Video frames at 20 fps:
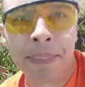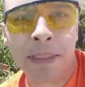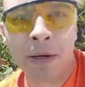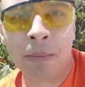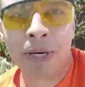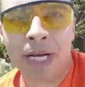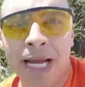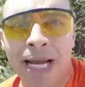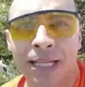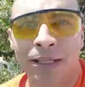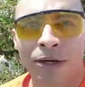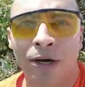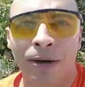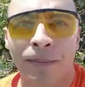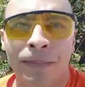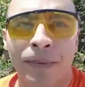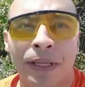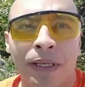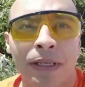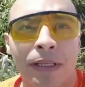Dá uma olhada, ó
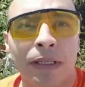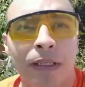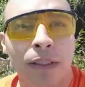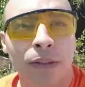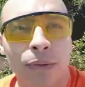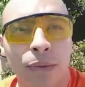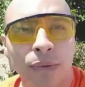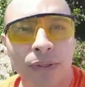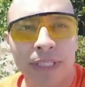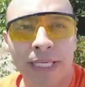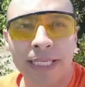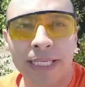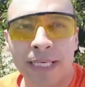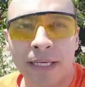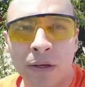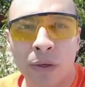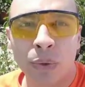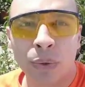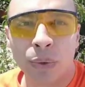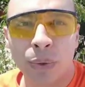do take
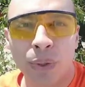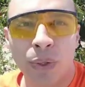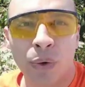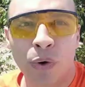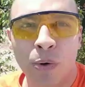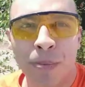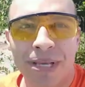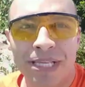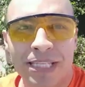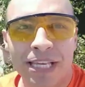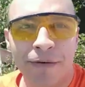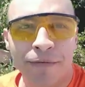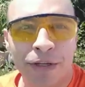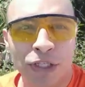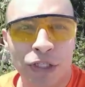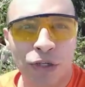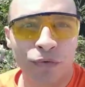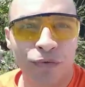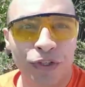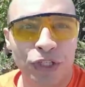quando eu comecei a
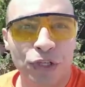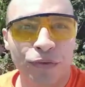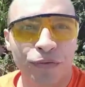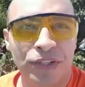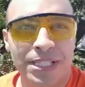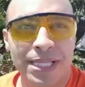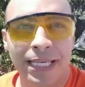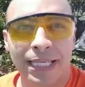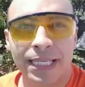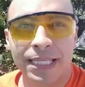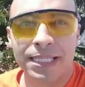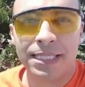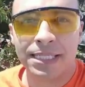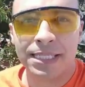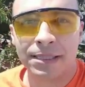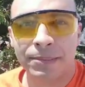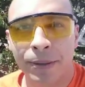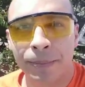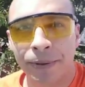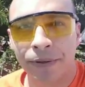fazer o vídeo, eu fiz daqui de
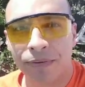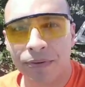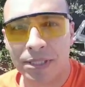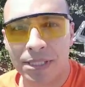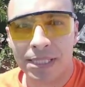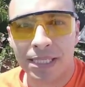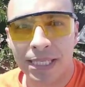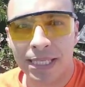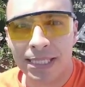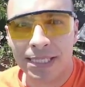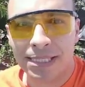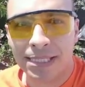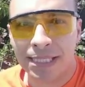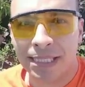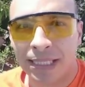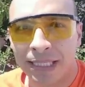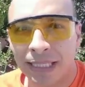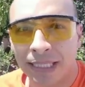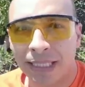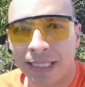cima para vocês.
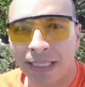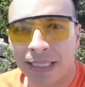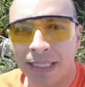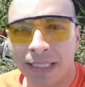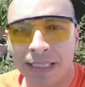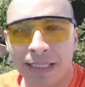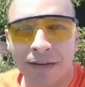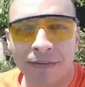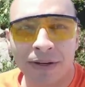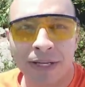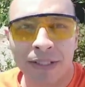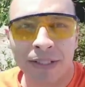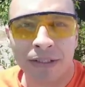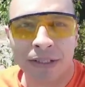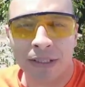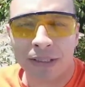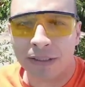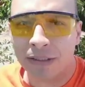Tá vendo? Ó?